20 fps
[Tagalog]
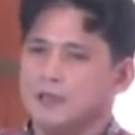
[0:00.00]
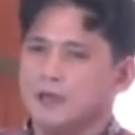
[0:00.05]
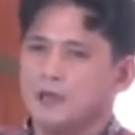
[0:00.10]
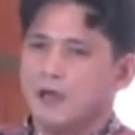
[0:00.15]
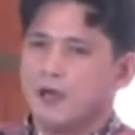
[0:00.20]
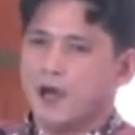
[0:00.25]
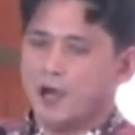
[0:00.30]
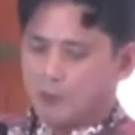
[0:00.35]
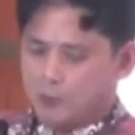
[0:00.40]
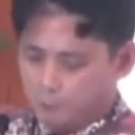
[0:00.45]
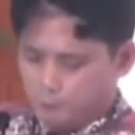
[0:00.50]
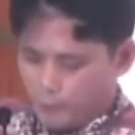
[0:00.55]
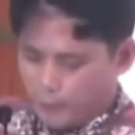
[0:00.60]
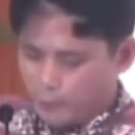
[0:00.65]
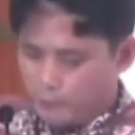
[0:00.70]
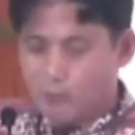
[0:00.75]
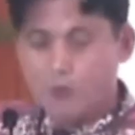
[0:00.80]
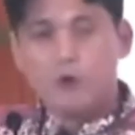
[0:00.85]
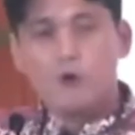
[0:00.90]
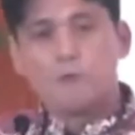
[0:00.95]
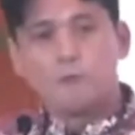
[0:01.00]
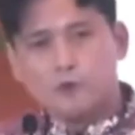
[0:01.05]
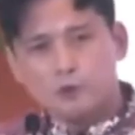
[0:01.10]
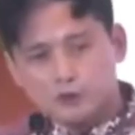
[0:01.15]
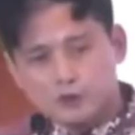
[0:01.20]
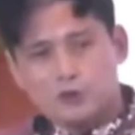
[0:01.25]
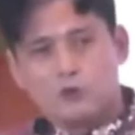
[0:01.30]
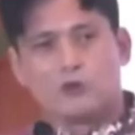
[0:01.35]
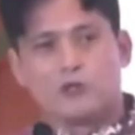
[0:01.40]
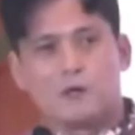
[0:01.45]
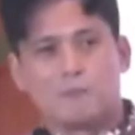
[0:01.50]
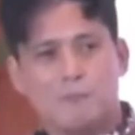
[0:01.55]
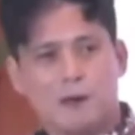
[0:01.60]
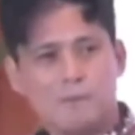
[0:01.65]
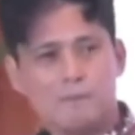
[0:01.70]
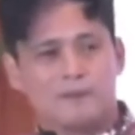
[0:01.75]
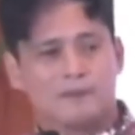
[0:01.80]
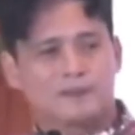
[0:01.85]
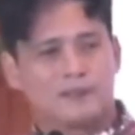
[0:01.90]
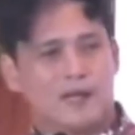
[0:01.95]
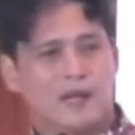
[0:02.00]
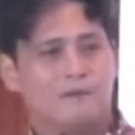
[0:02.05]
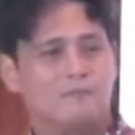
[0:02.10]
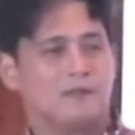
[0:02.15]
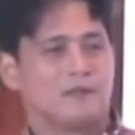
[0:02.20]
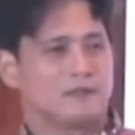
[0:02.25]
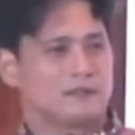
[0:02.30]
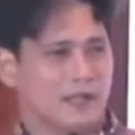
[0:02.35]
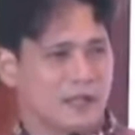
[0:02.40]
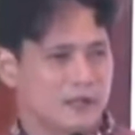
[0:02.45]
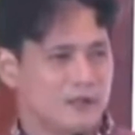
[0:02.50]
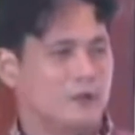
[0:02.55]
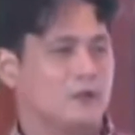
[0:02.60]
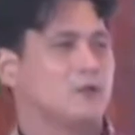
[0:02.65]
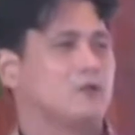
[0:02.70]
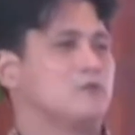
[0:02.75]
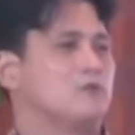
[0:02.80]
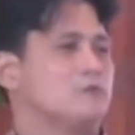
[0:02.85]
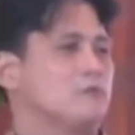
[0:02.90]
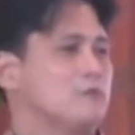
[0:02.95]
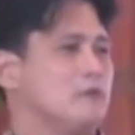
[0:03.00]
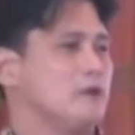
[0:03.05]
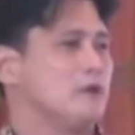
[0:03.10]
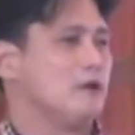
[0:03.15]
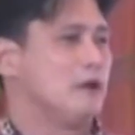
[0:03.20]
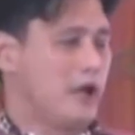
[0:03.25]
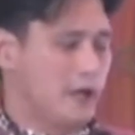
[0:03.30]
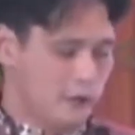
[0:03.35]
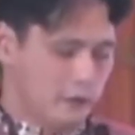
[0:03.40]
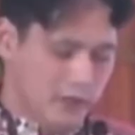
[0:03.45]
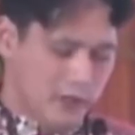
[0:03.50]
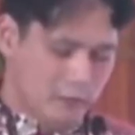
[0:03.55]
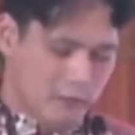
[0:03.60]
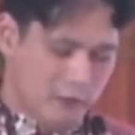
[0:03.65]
Ako po'y buong pusong nagpapasalamat sa inyo. Ngayon naman